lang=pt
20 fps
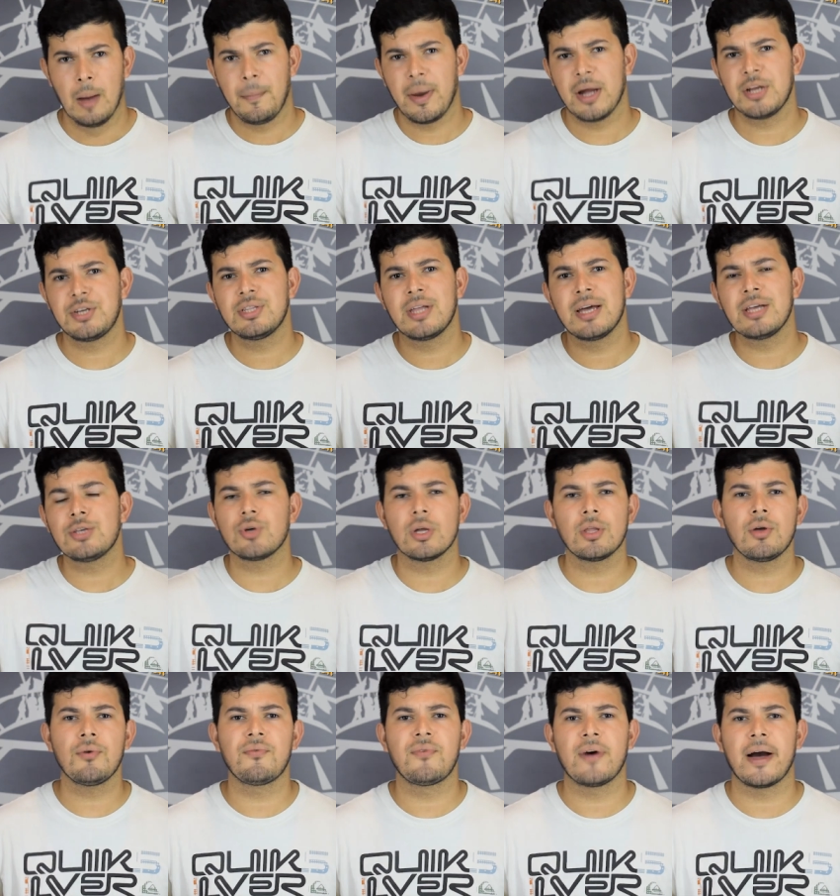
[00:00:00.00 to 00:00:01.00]
A partir daí só
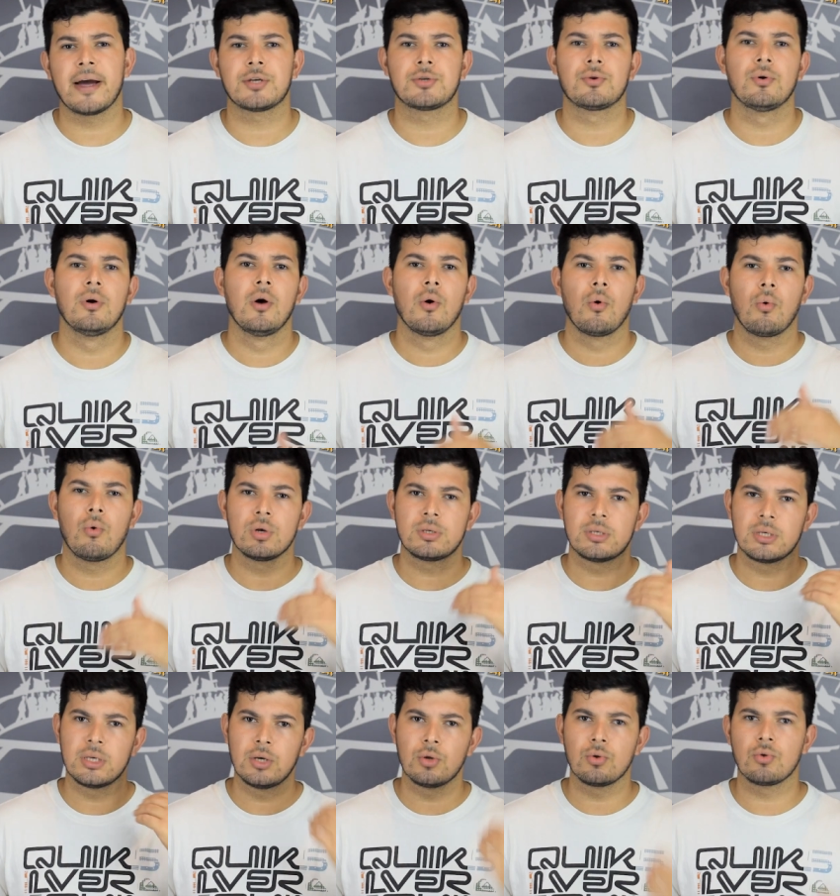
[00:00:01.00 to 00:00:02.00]
deu Vasco
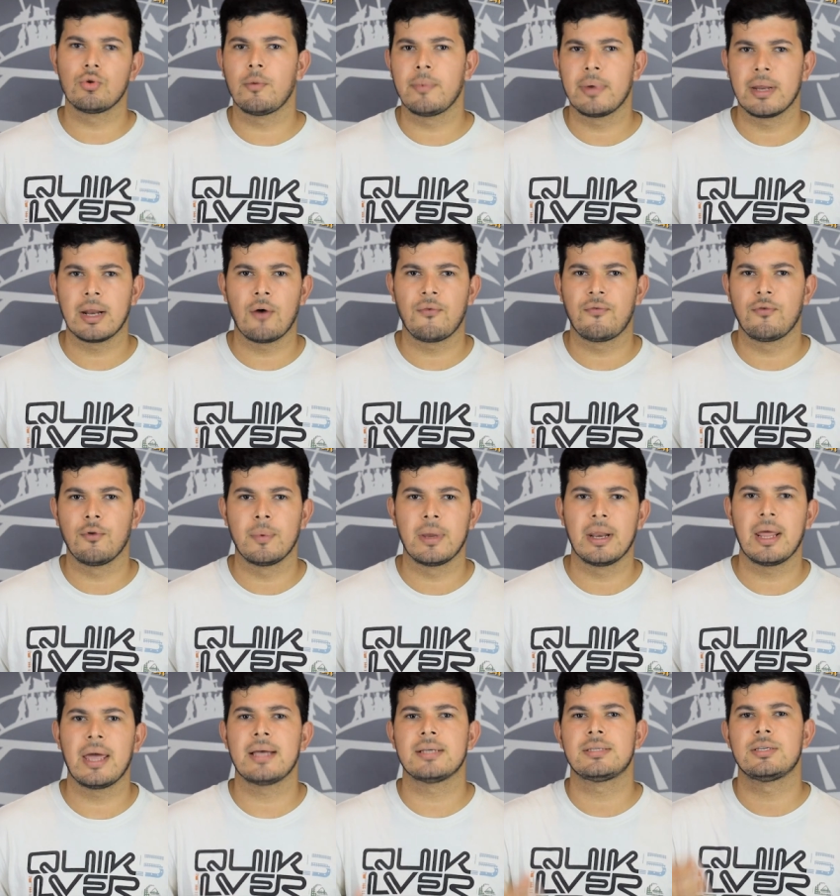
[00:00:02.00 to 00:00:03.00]
conseguindo dominar o
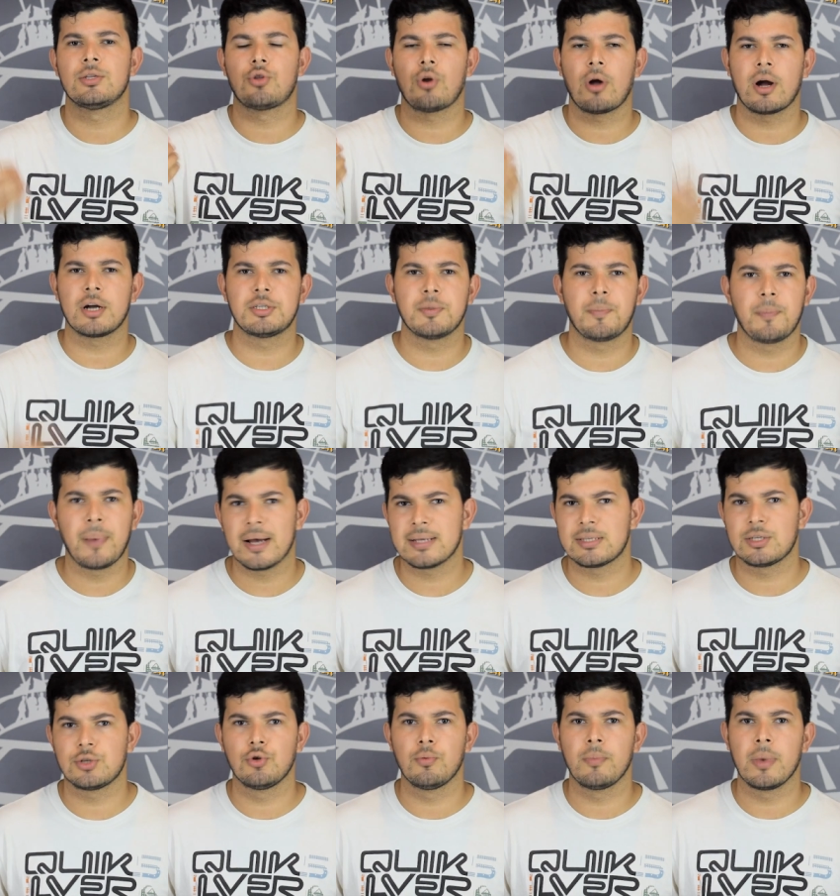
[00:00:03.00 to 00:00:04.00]
Fluminense, troca de
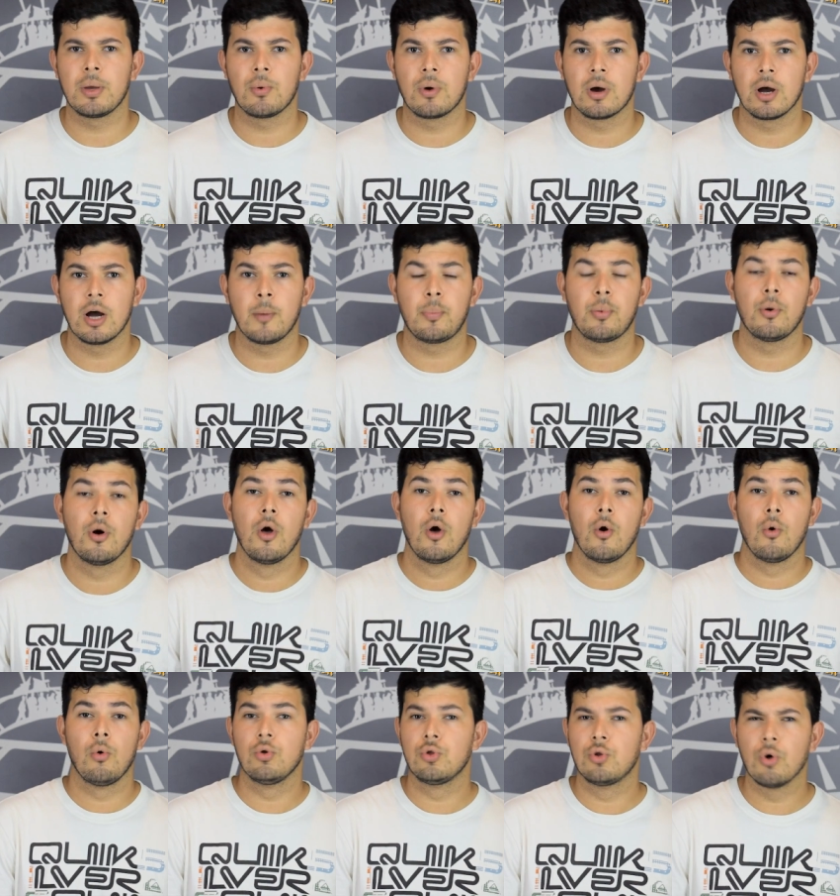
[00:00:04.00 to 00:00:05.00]
passes no meio-campo,
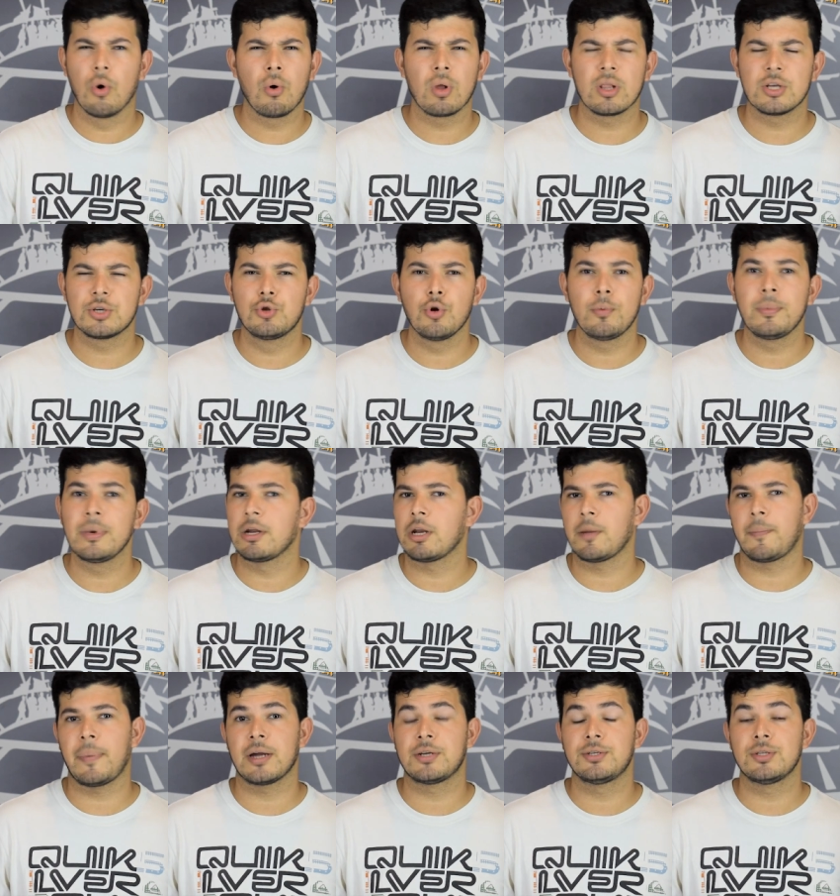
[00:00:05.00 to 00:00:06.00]
o Douglas dominando a
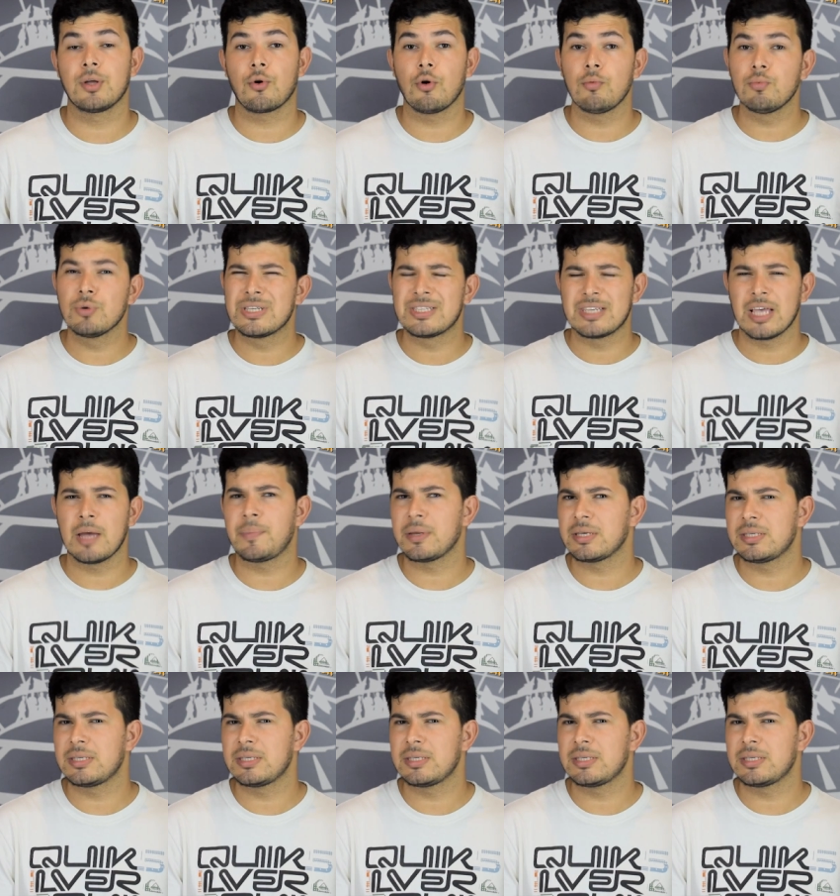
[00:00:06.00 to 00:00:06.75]
partida como sempre.